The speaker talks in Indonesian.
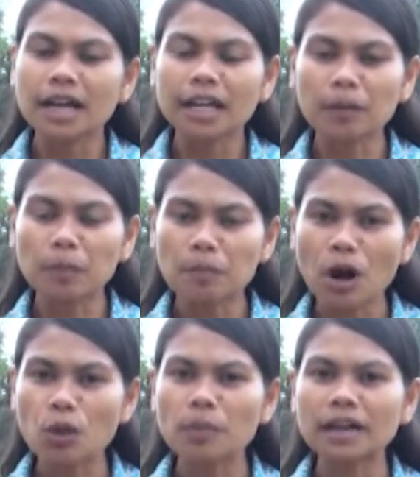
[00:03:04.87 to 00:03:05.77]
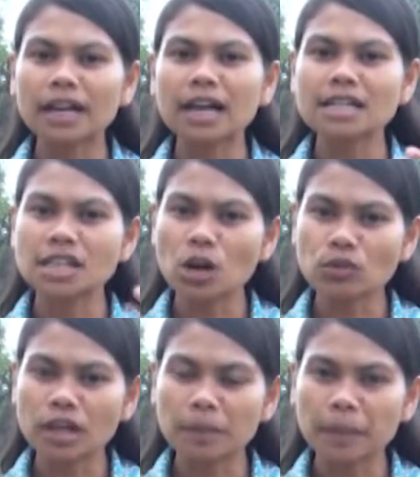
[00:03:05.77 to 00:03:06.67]
yang membawa mereka
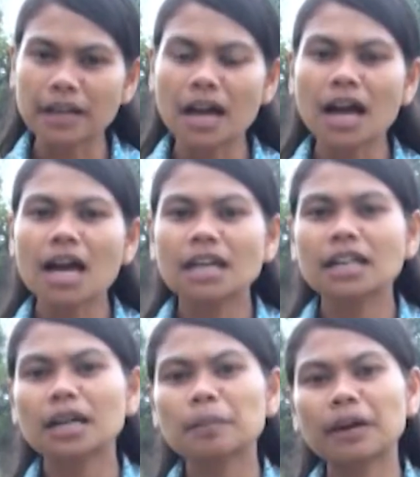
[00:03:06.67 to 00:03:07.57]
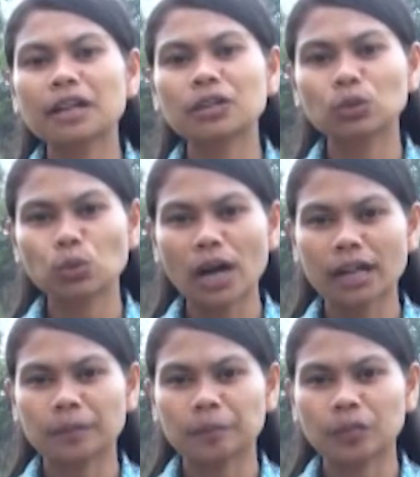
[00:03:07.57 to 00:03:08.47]
jauh daripada daripada Tuhan.